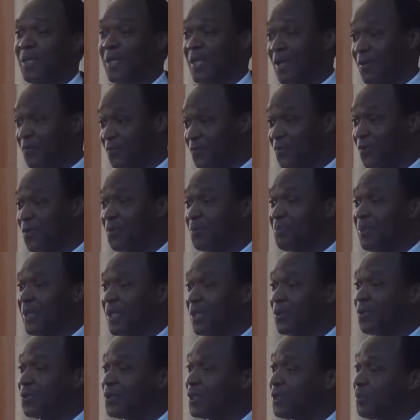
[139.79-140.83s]
l'avion,
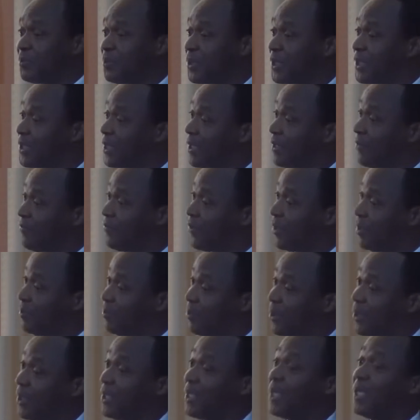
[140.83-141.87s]
par contre, il peut servir
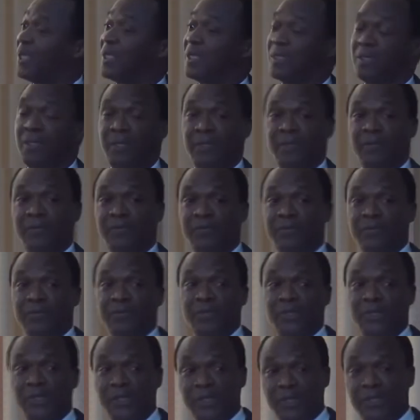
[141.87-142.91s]
pendant
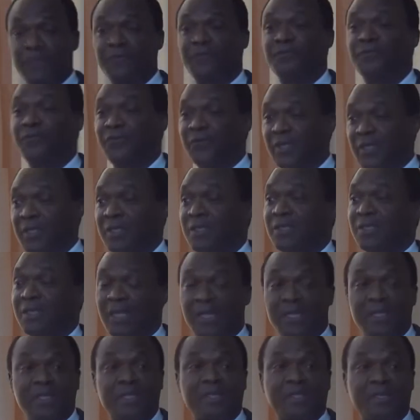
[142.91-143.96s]
10, 20,
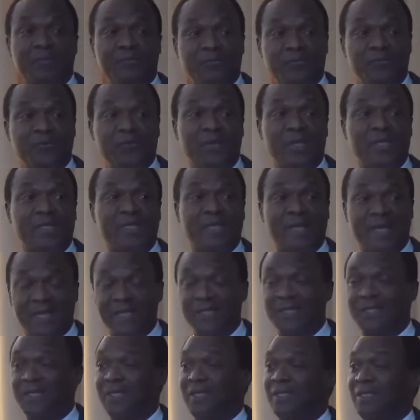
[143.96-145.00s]
30, voire
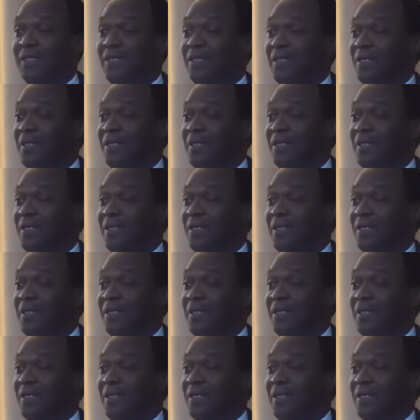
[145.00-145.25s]
40 ans